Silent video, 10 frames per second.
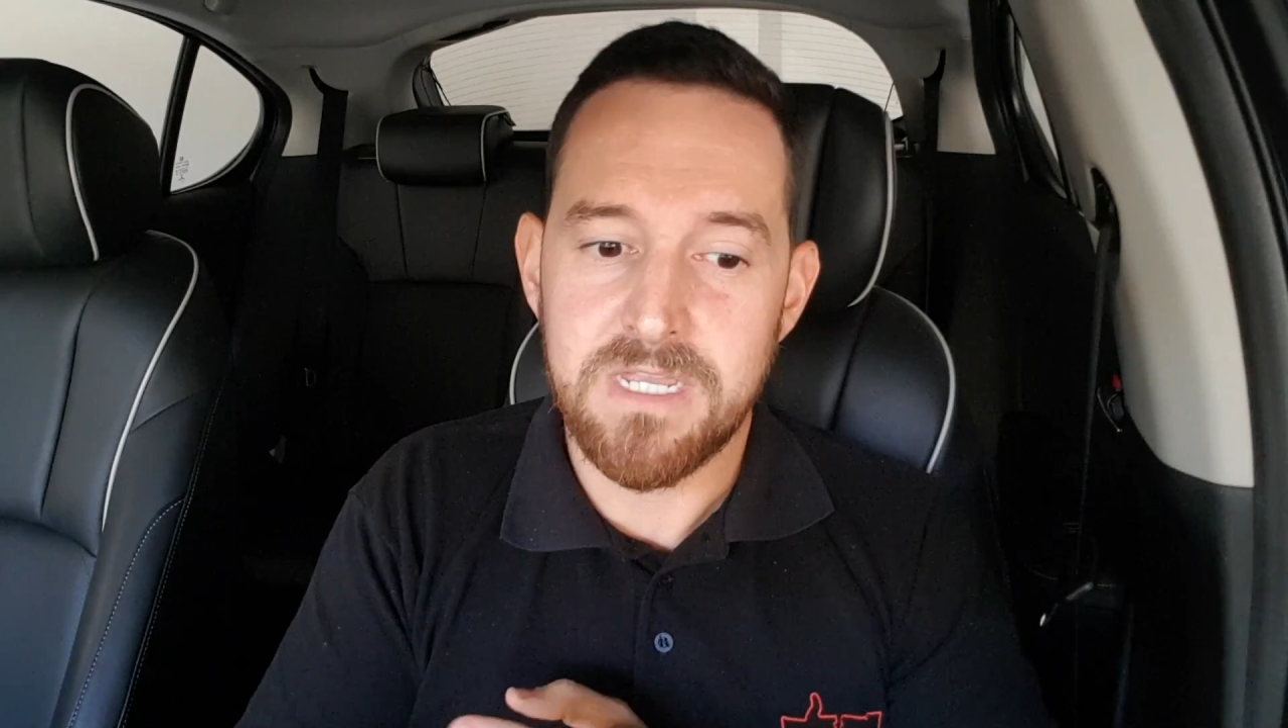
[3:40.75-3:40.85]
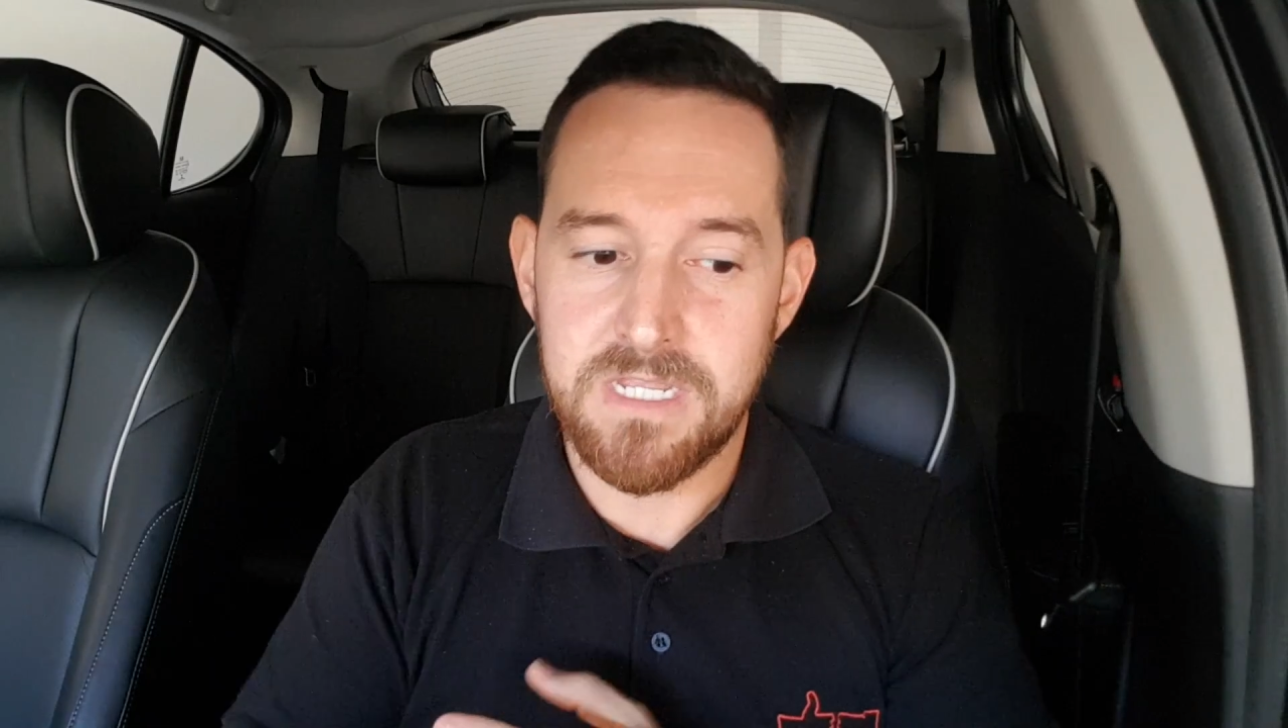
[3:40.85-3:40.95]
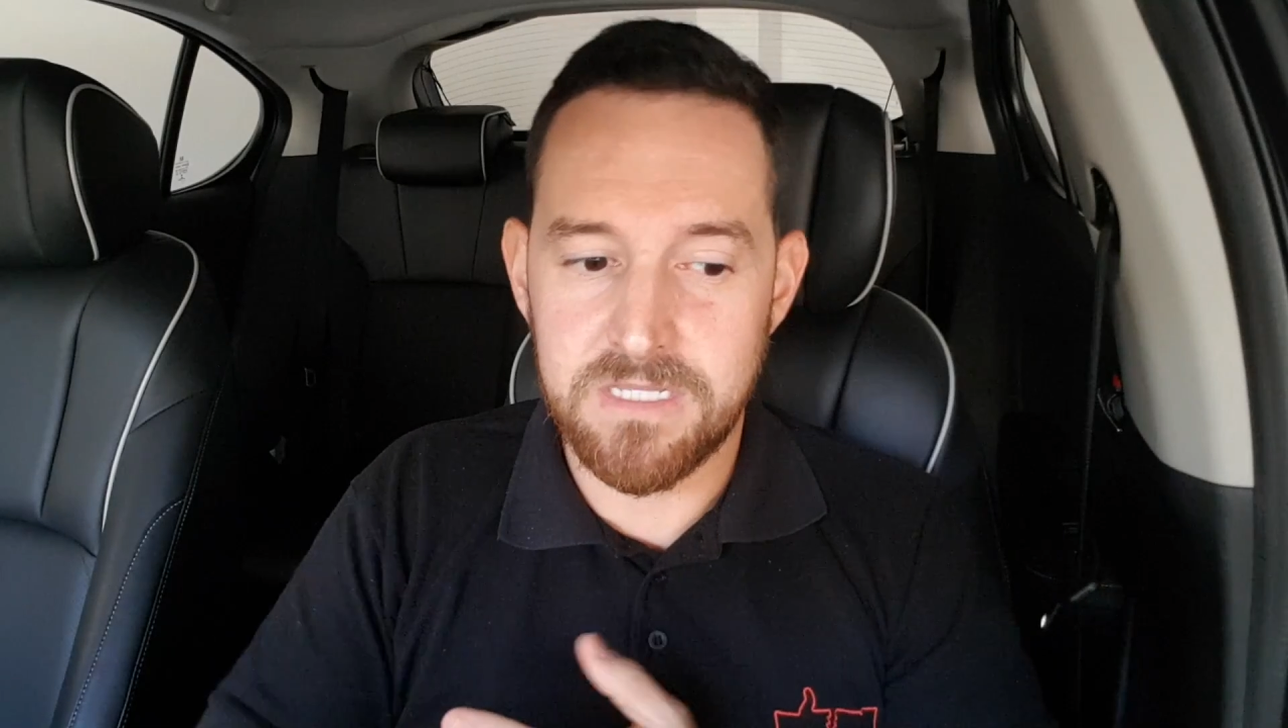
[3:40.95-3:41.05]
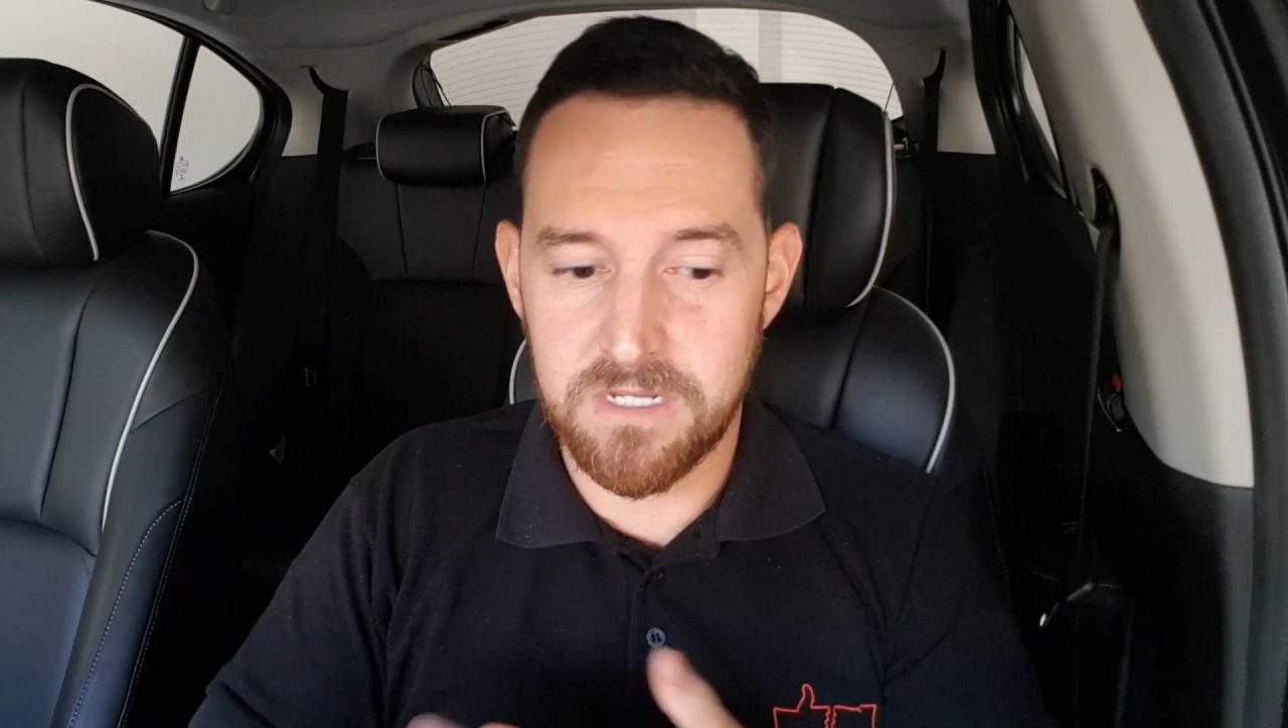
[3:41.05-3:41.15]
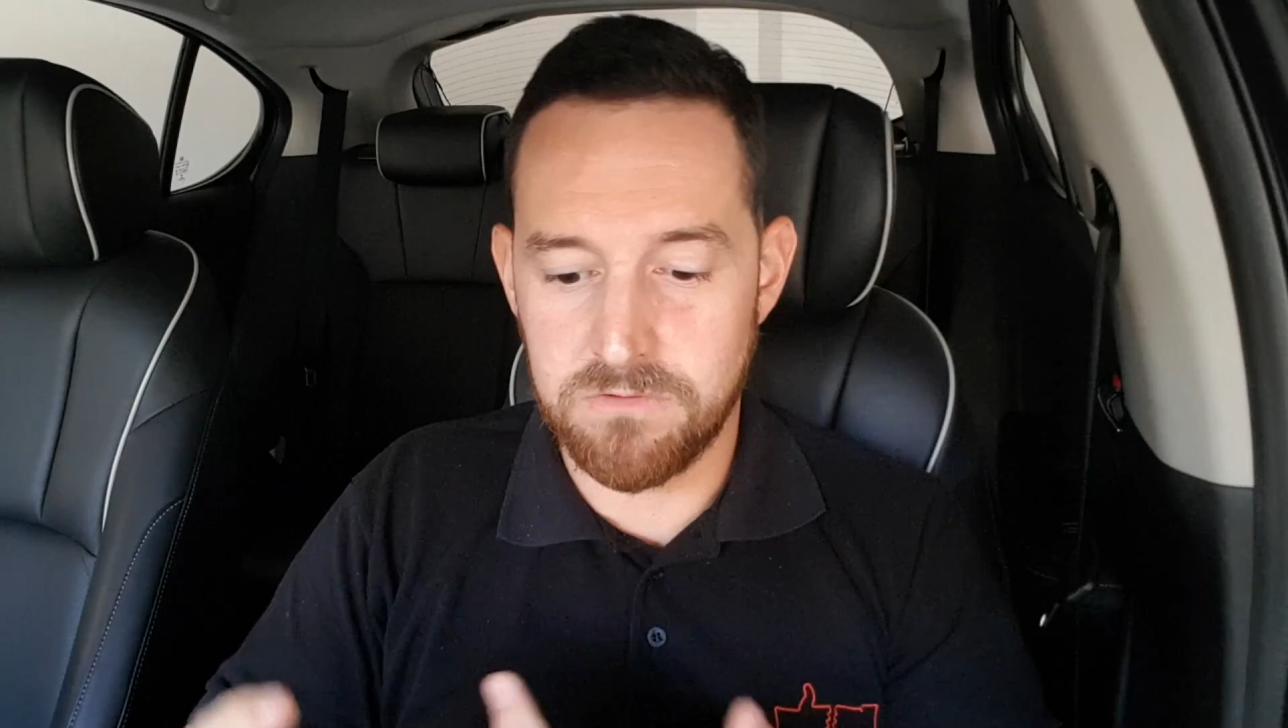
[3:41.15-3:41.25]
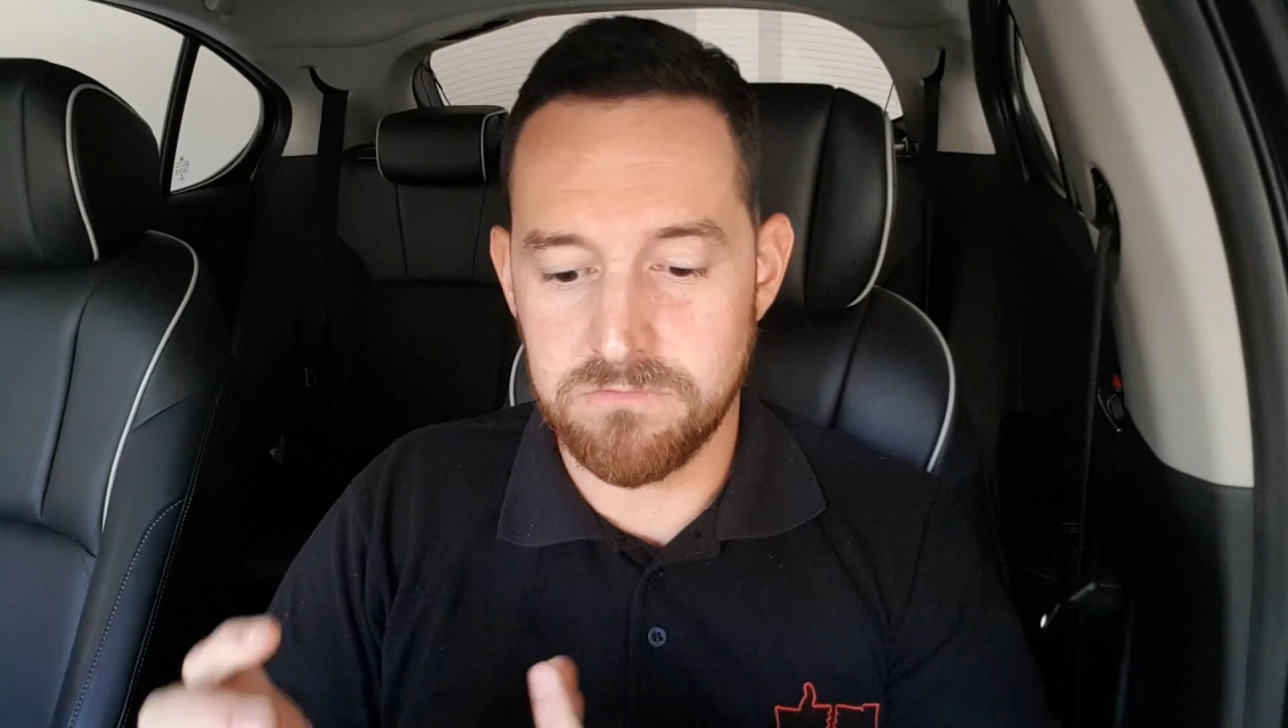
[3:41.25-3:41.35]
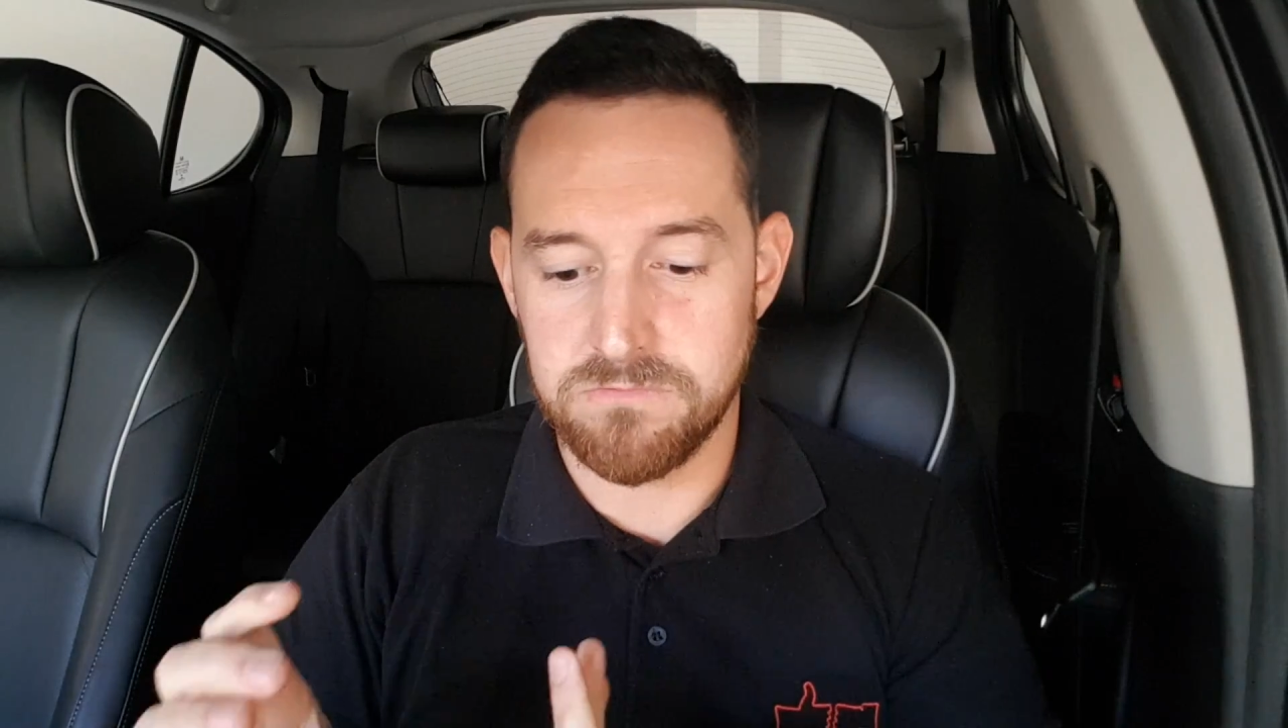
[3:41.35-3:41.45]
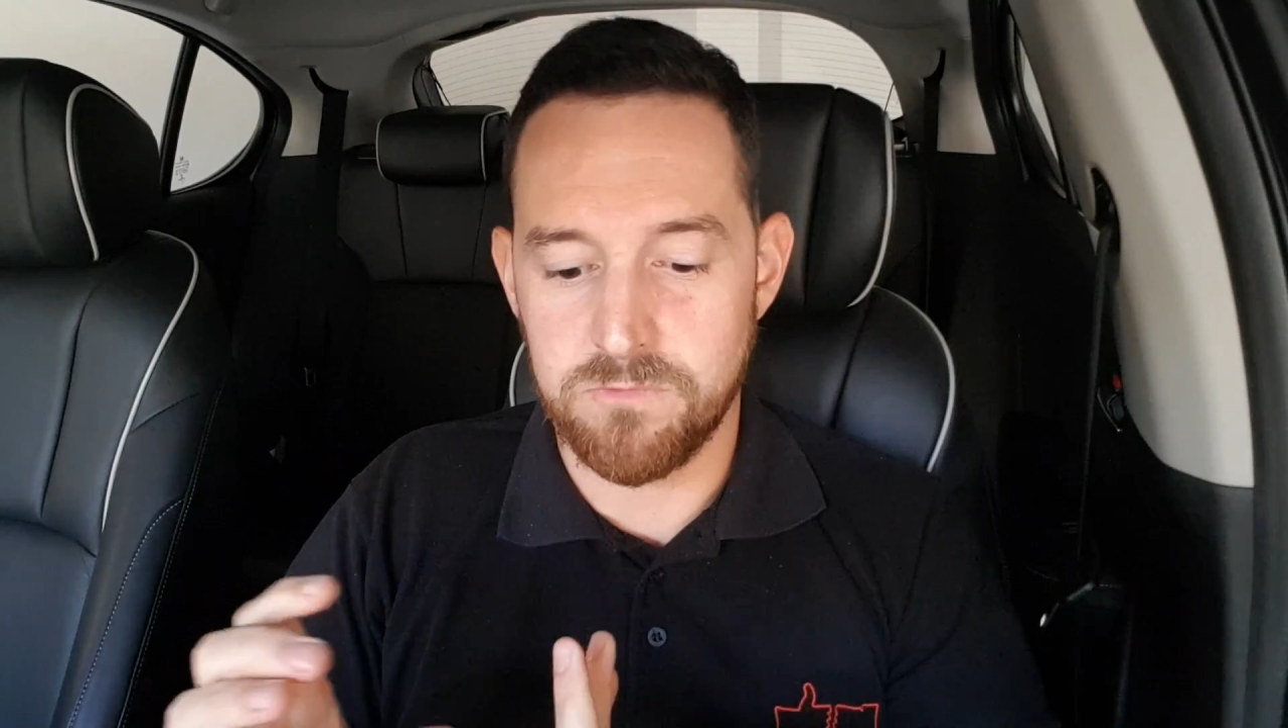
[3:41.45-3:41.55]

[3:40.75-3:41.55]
Então,